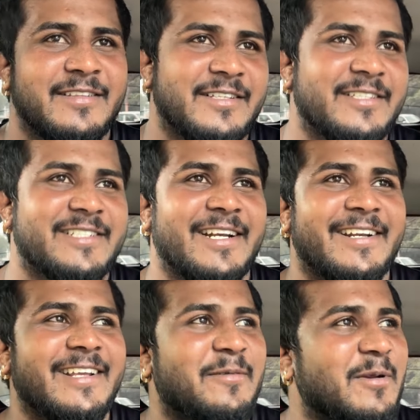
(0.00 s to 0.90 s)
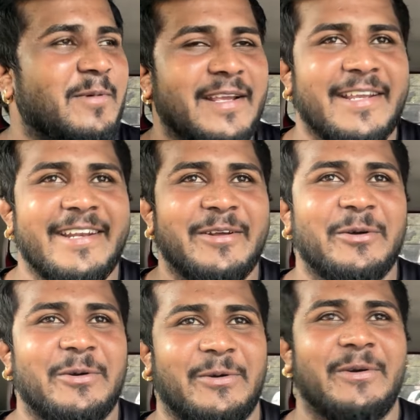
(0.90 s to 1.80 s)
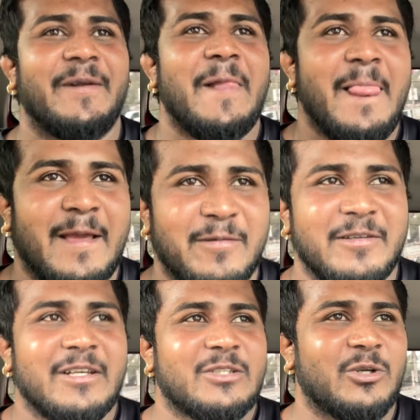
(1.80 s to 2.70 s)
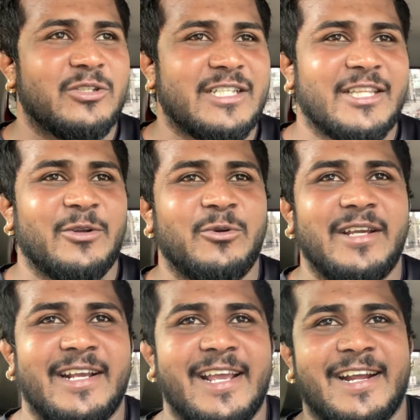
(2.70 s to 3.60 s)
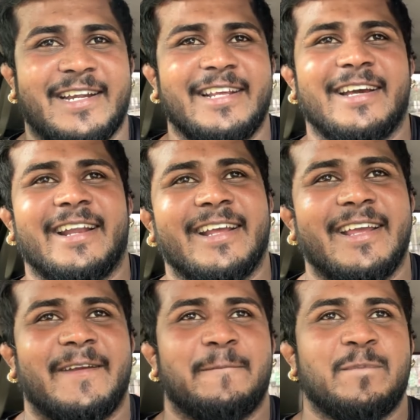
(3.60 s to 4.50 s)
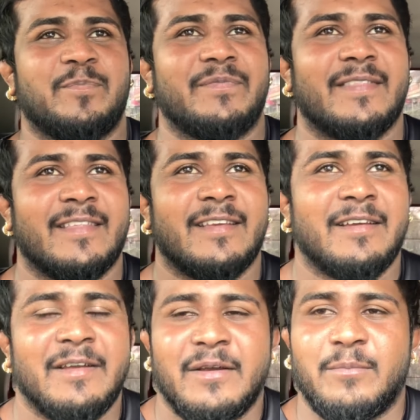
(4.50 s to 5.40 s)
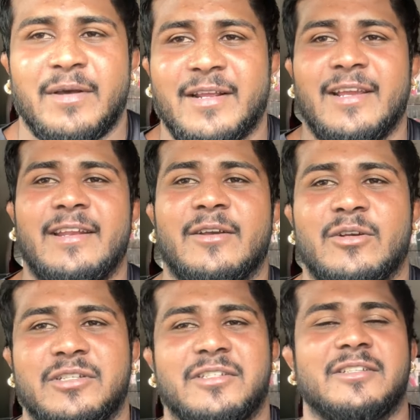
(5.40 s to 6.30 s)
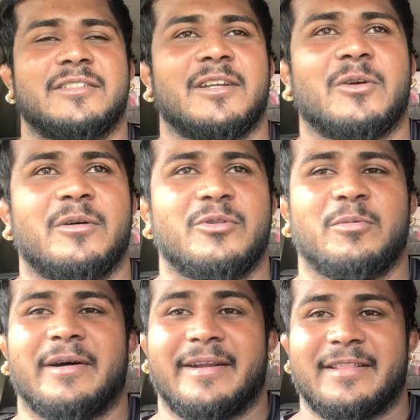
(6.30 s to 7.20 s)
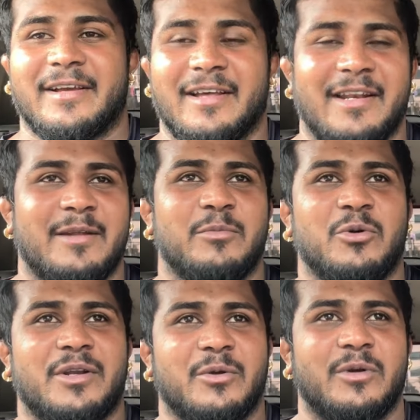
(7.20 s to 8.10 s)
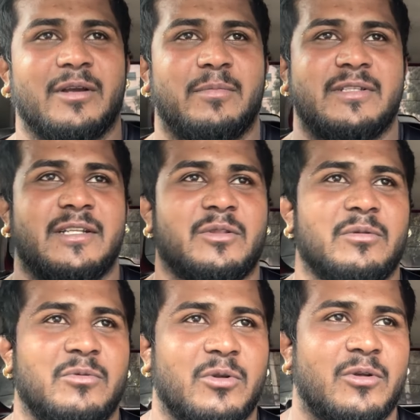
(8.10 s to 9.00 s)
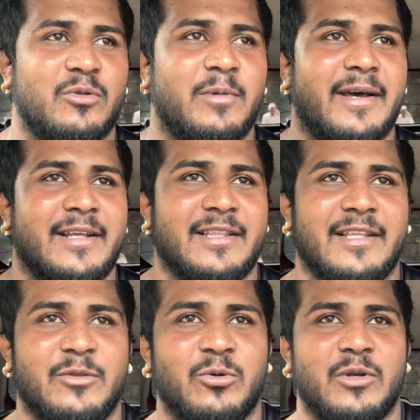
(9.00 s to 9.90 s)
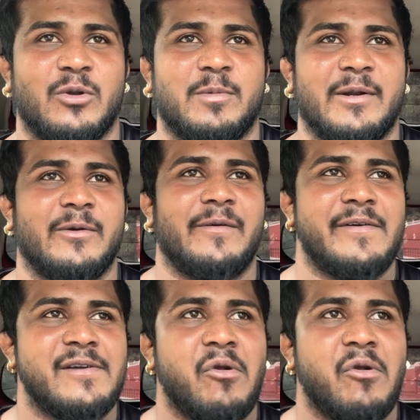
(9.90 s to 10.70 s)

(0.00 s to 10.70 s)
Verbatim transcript: तीज चल रही है अपना भाई गेनिंग सोची तो नहीं है कि कटिंग करेंगे पर गेनिंग को सीजन चल गया दोबारा था गले मोटे हो गए वजन तो लो दोबारा थे दो किलोमीटर को